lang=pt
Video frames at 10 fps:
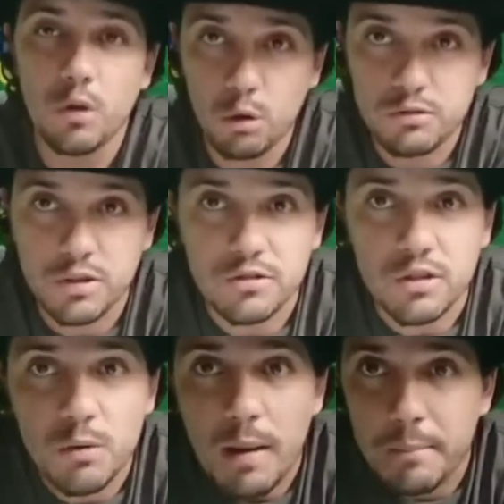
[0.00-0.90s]
Ou seja,
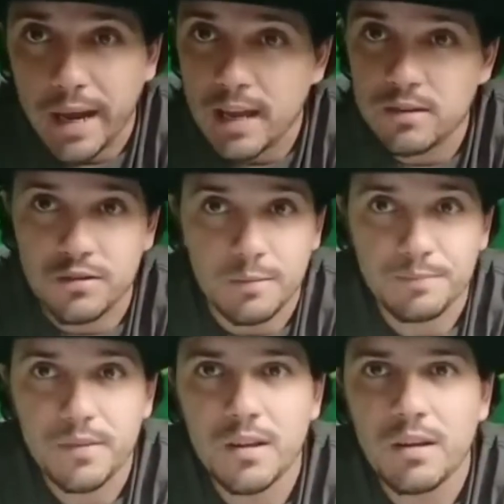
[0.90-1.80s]
não há brecha
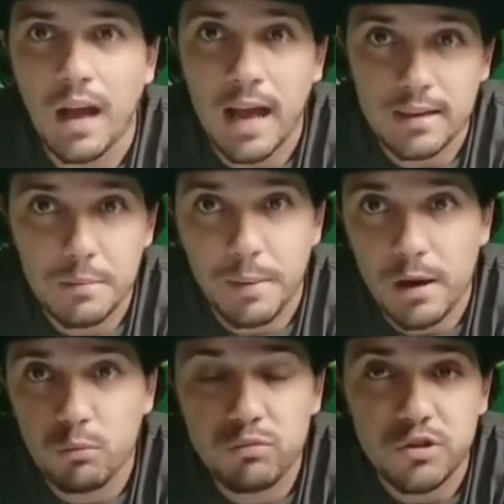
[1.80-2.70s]
aqui
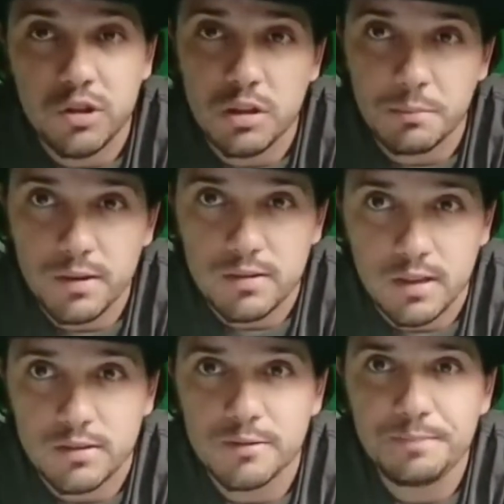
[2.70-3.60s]
para um dia depois
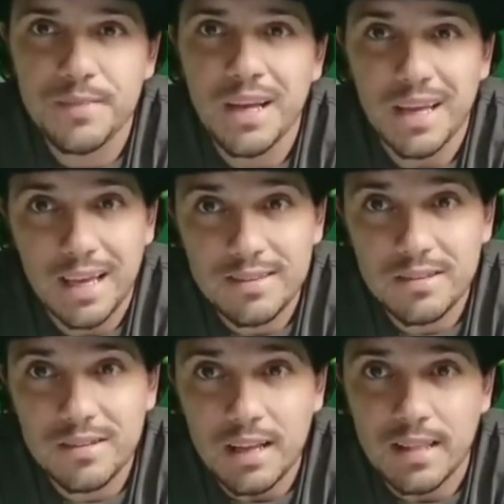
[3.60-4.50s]
disso.
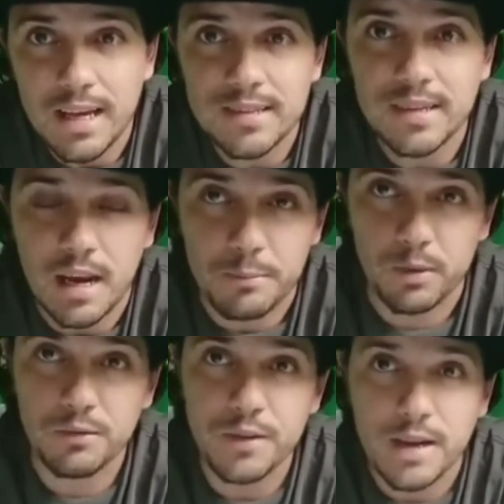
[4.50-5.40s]
Esse dia a terra será
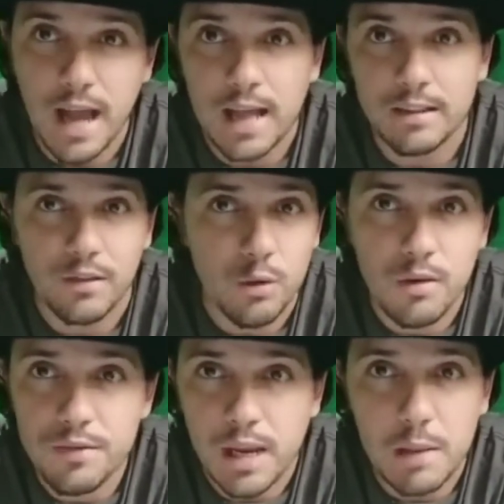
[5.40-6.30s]
purificada, não
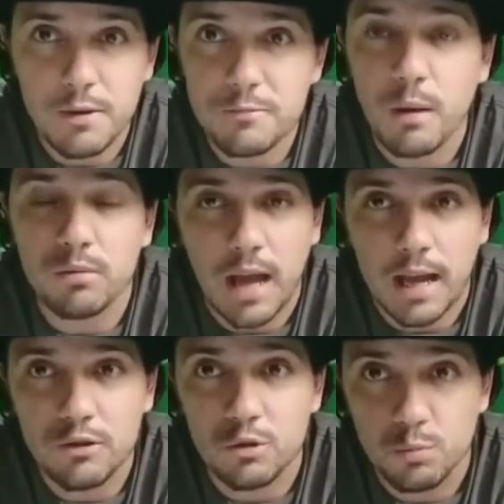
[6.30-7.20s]
haverá mais
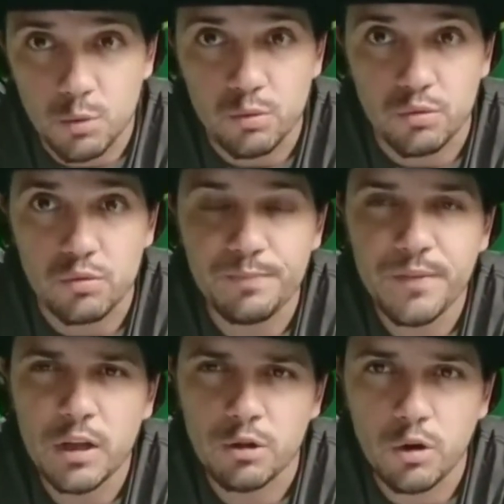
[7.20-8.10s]
maldade no mundo.
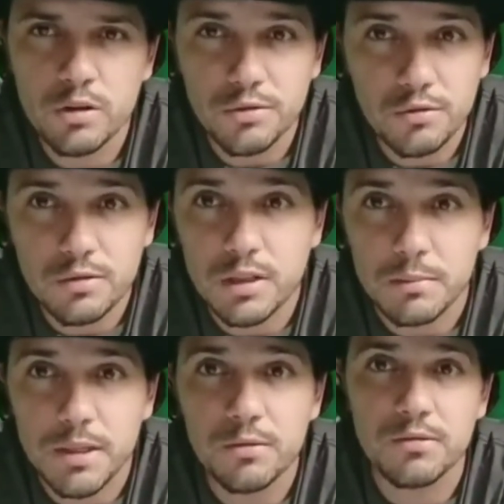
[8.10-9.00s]
Todos os
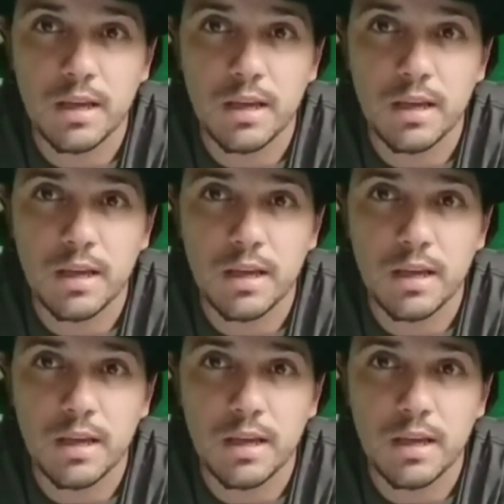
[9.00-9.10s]
inimigos